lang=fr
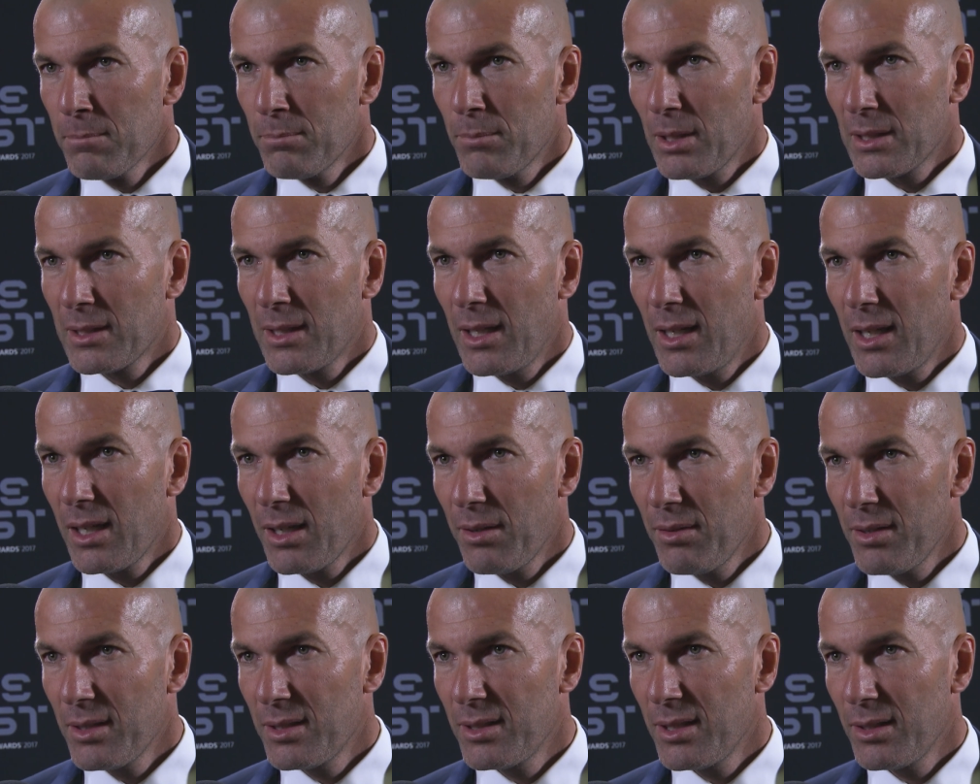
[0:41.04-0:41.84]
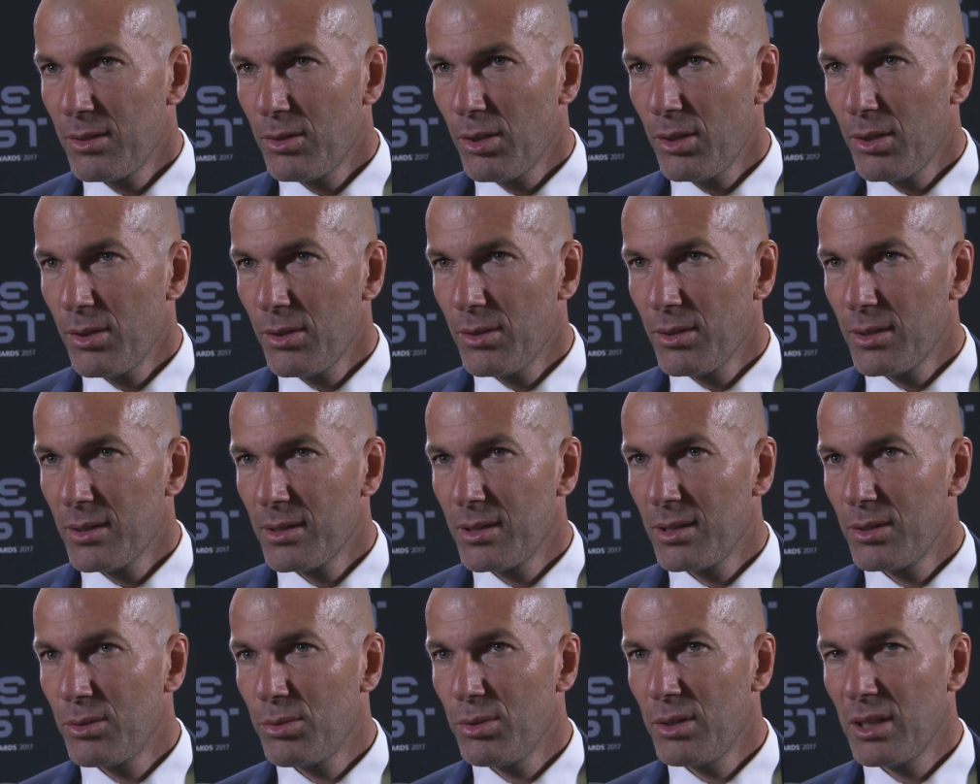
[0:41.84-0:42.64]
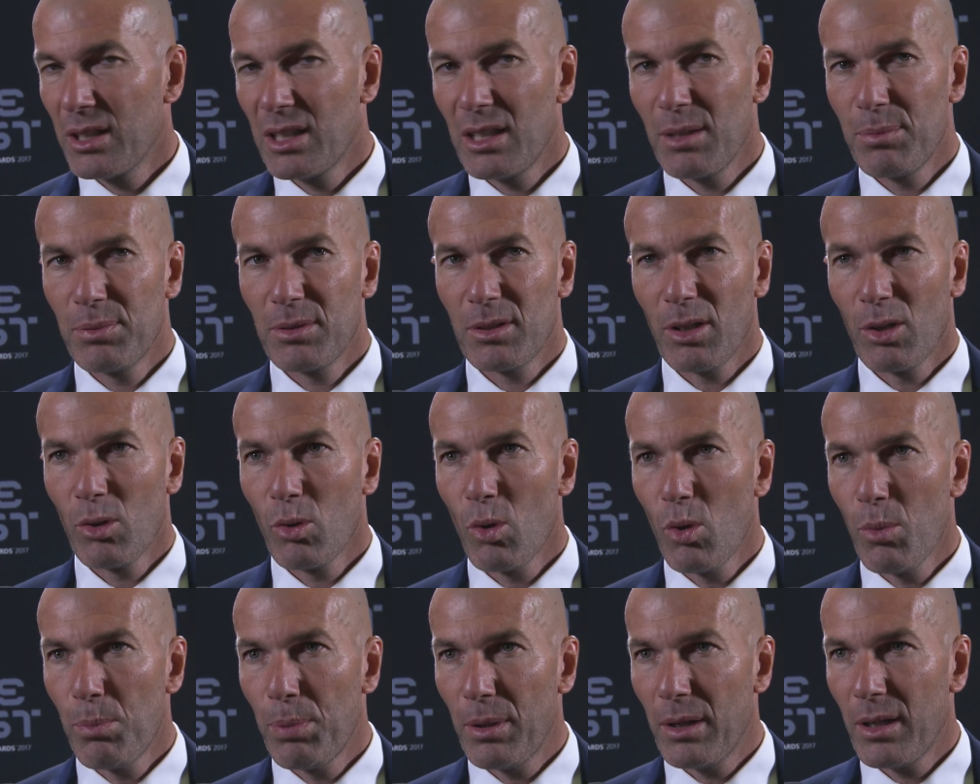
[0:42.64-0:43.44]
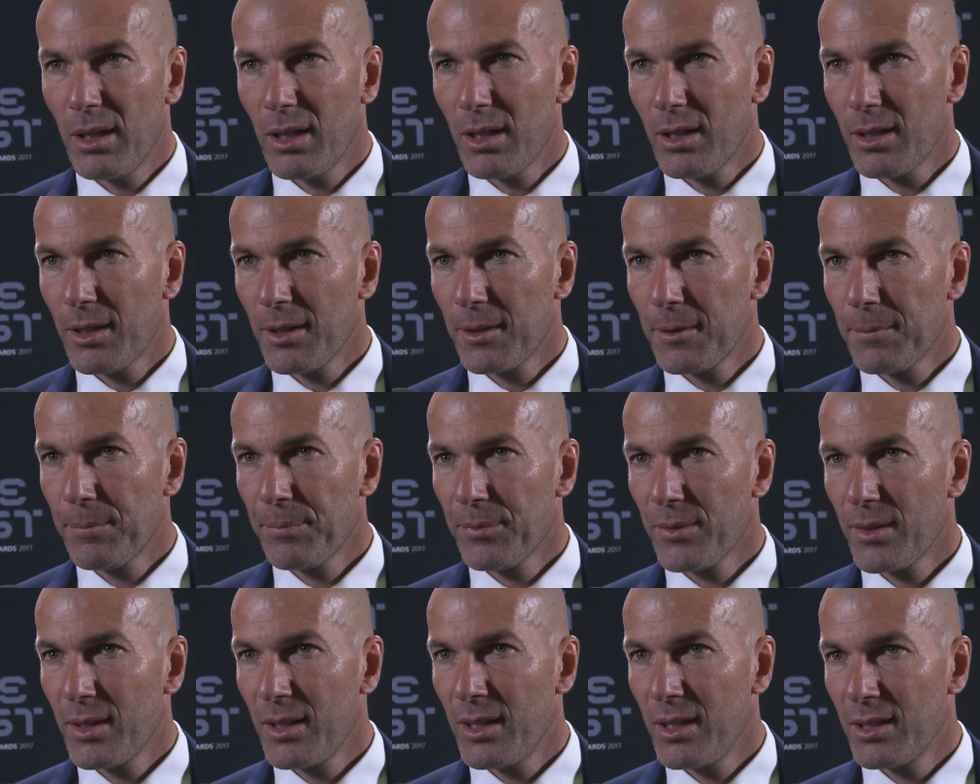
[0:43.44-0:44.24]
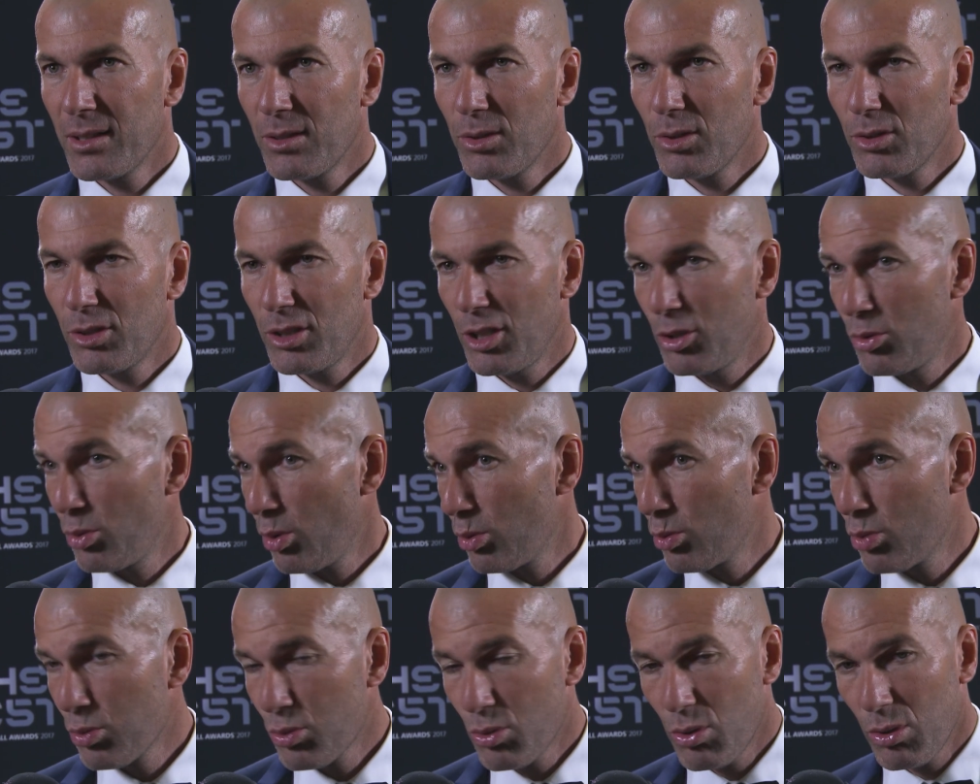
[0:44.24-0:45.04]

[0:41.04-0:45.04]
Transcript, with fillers: Parce qu'à l'arrivée, c'est une équipe, c'est un groupe et, euh, c'est surtout,